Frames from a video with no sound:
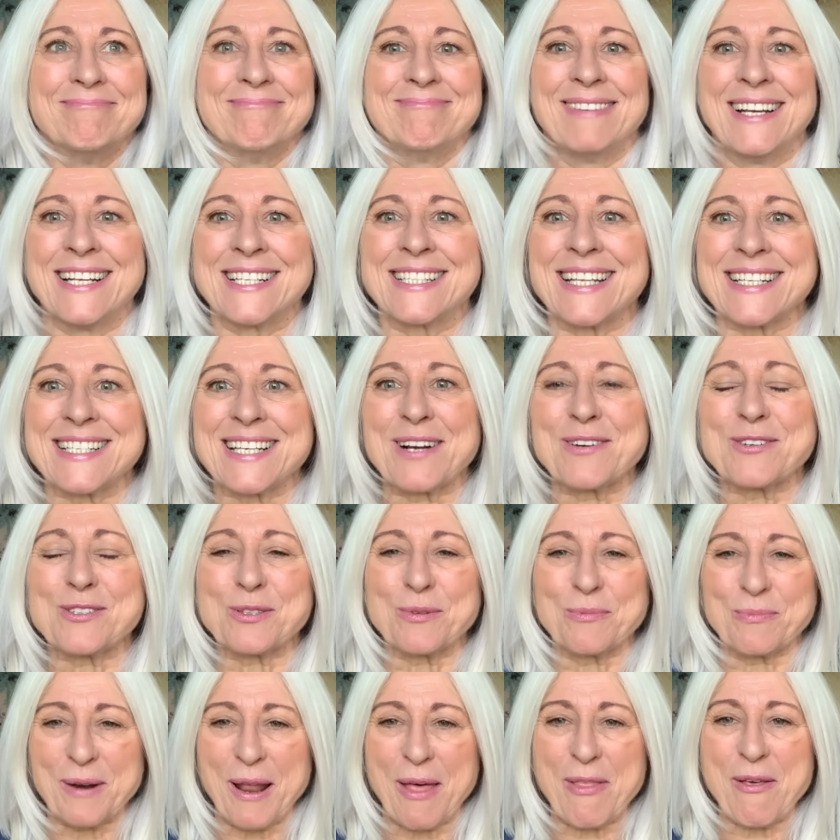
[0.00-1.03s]
estás
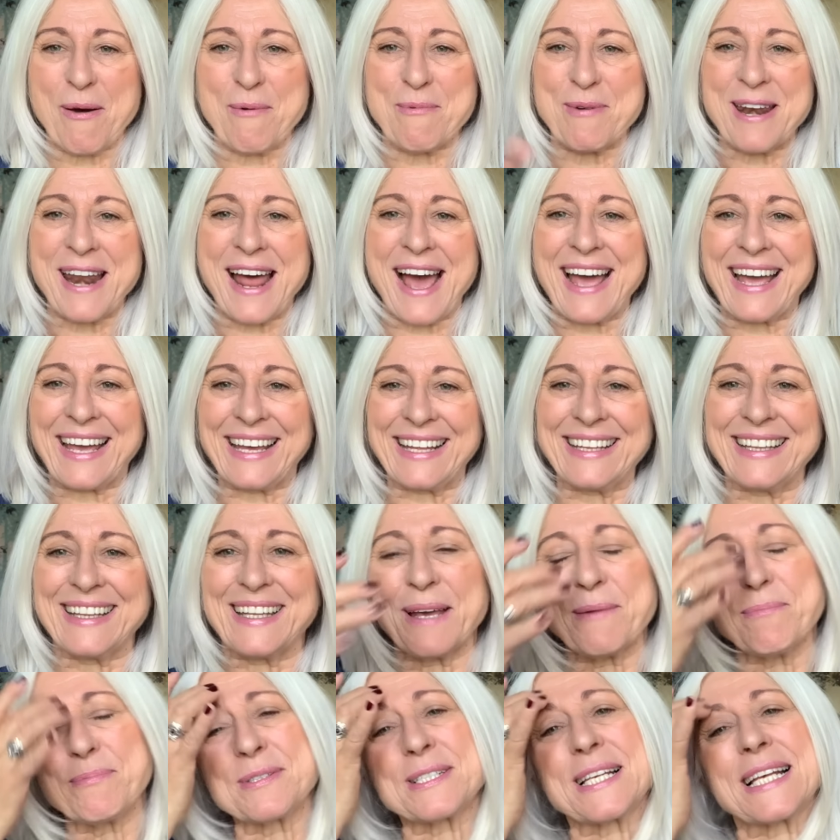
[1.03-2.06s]
acostumbrado a ver a
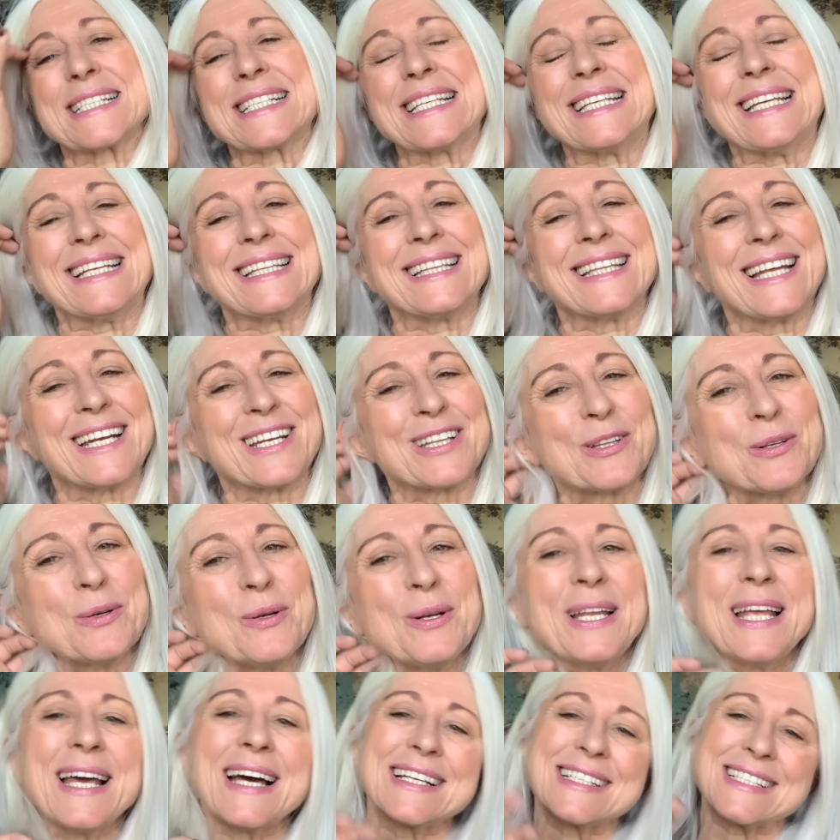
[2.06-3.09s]
gente pues así en
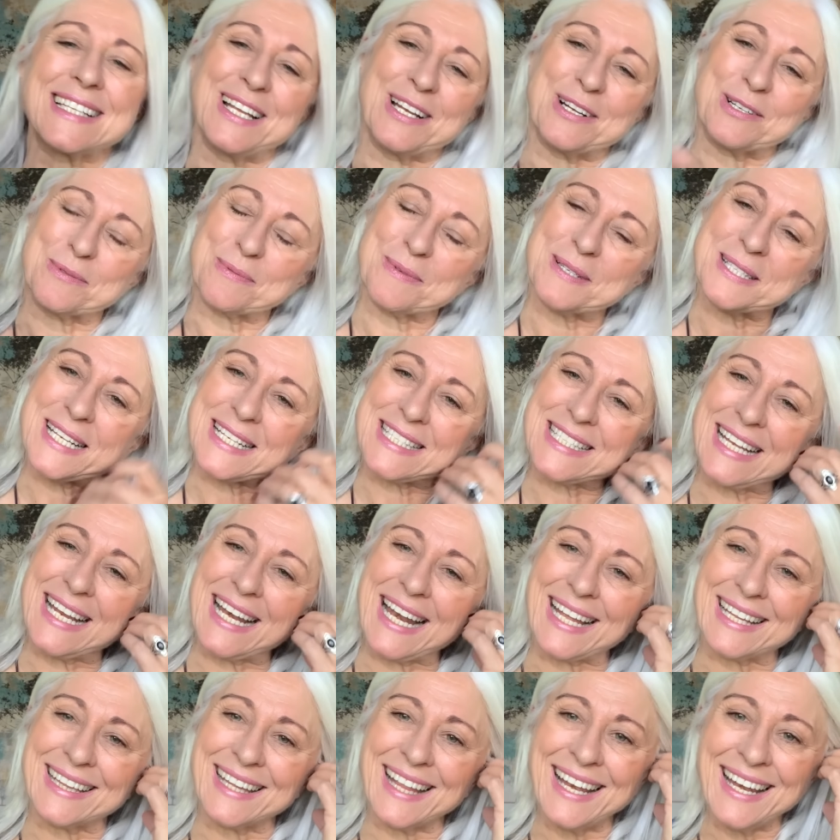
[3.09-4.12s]
tertulias y los ves así en
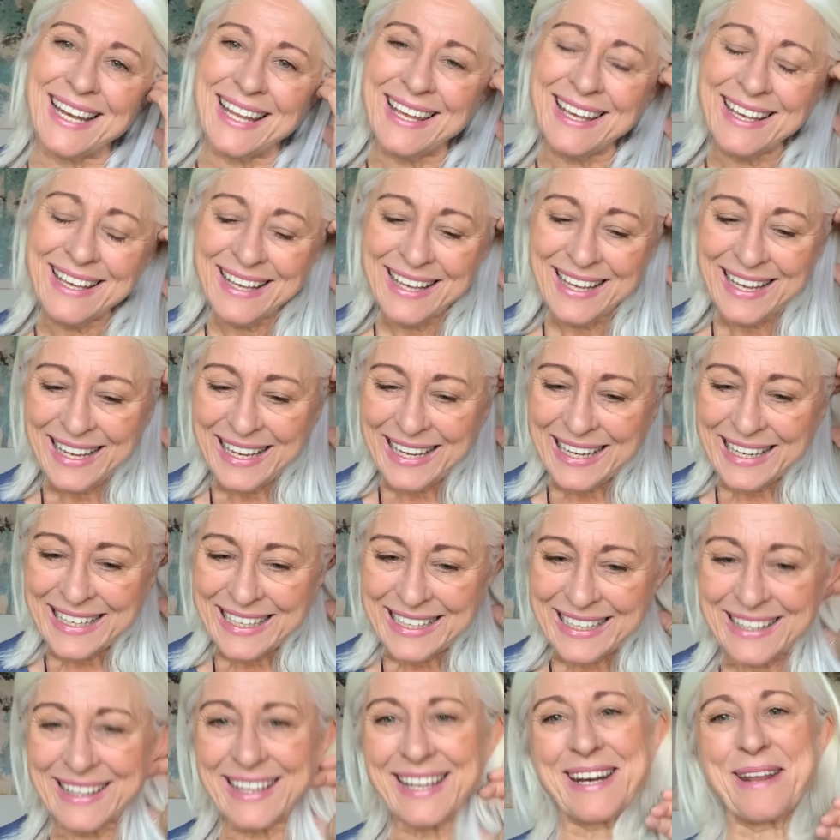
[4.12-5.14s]
la tele
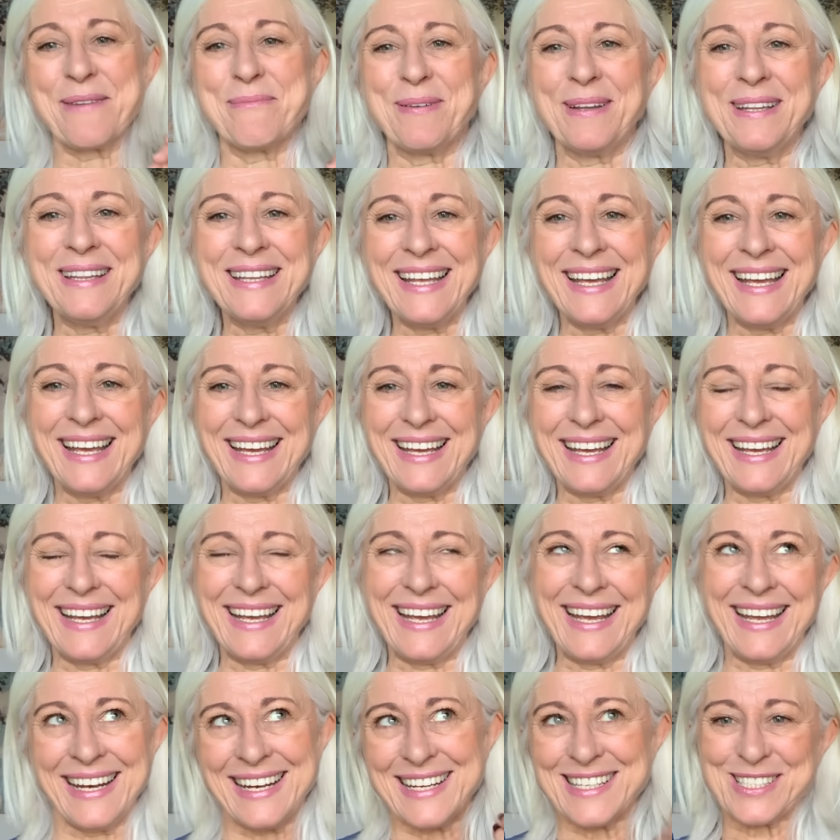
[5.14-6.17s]
y de repente
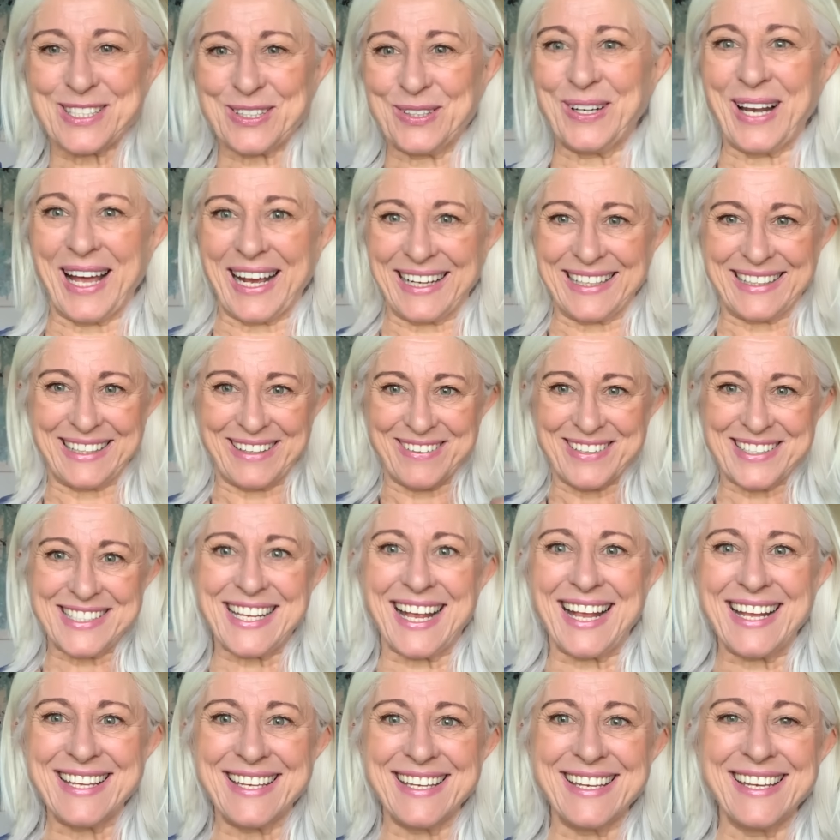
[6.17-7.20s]
eres tú la que te ves
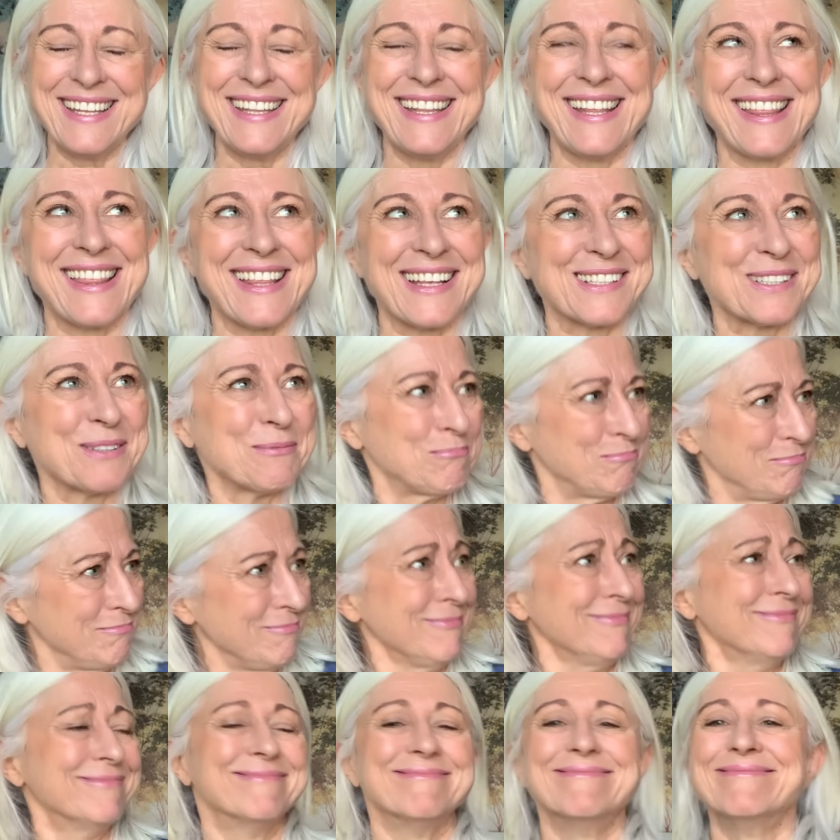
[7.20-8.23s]
allí y dices,
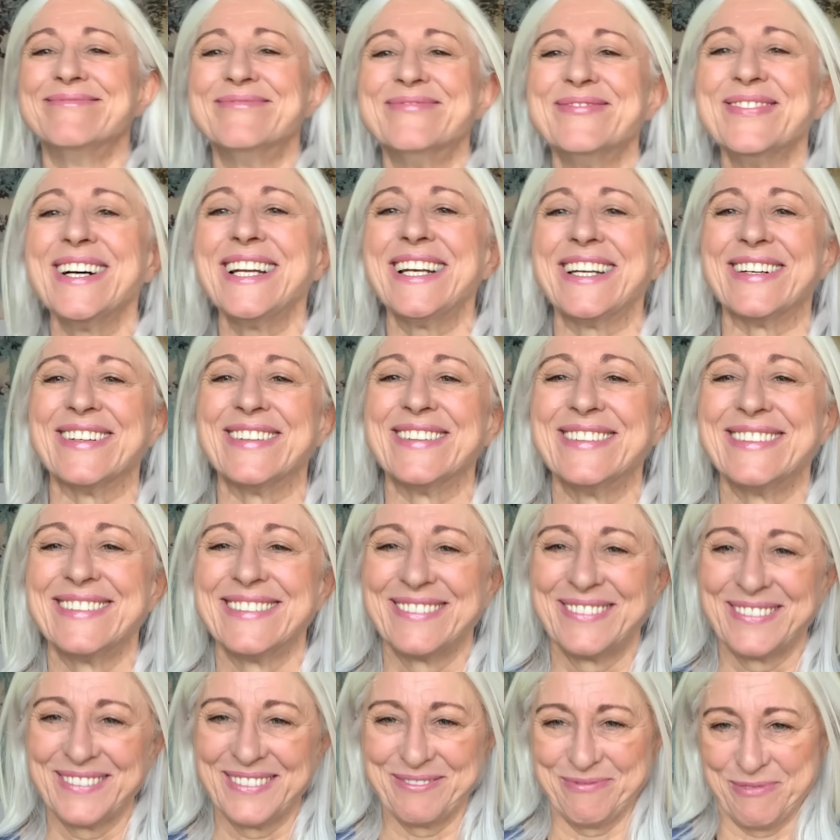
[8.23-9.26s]
mm, bueno,
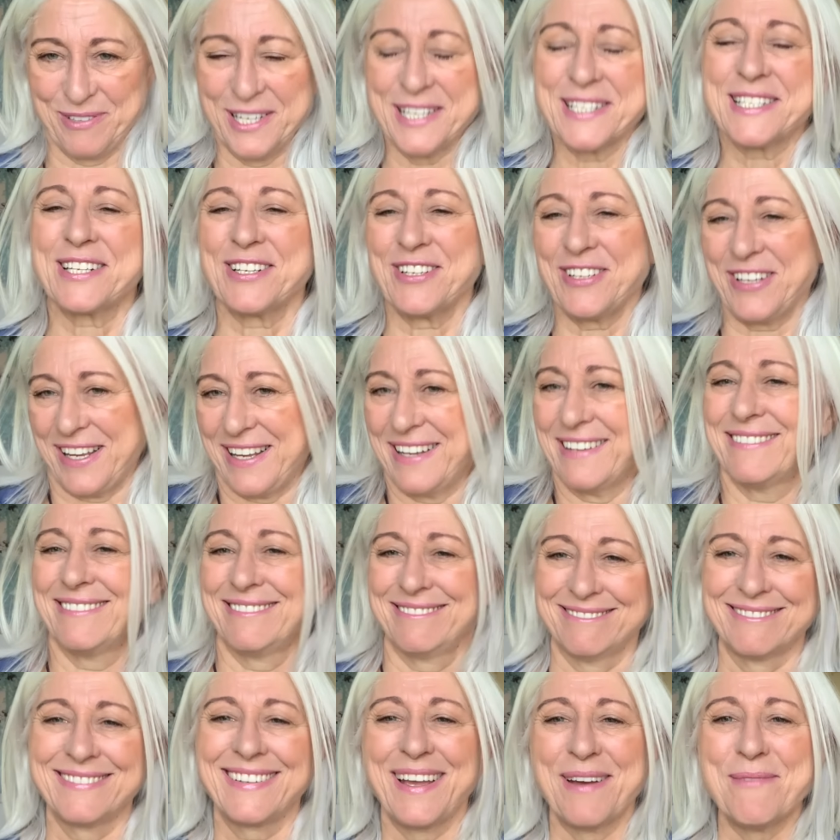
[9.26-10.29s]
pues
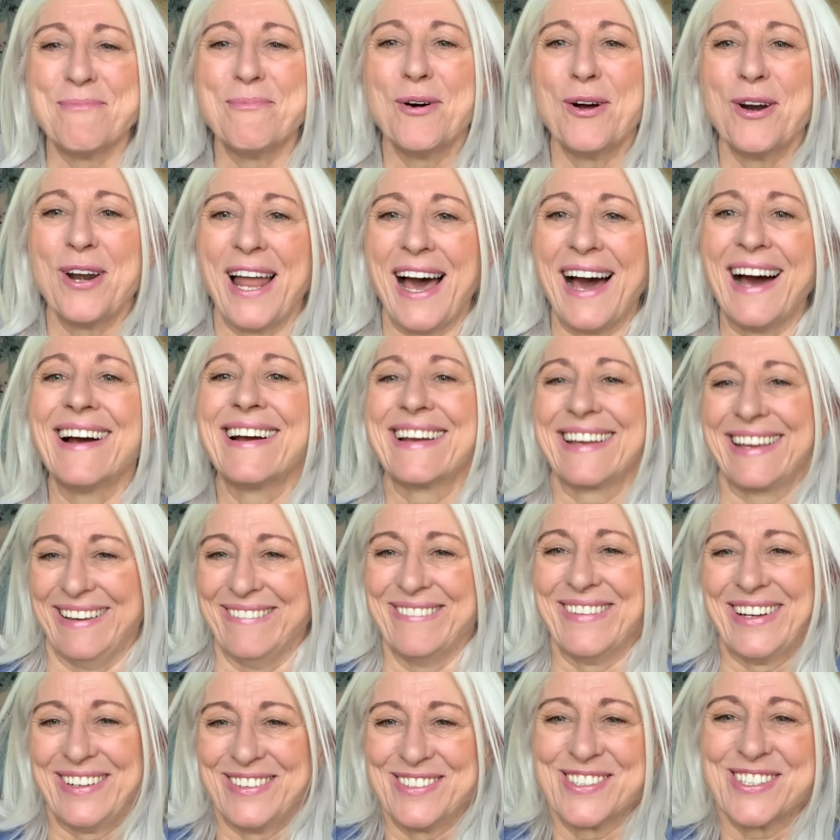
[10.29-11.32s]
oye, que mola, que
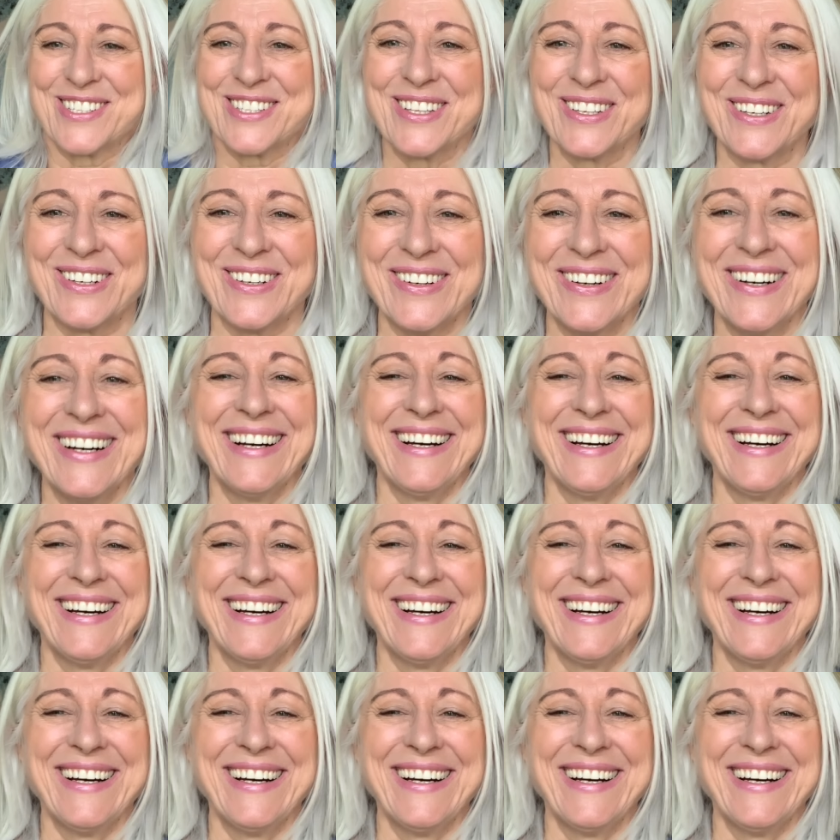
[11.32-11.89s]
me gustó.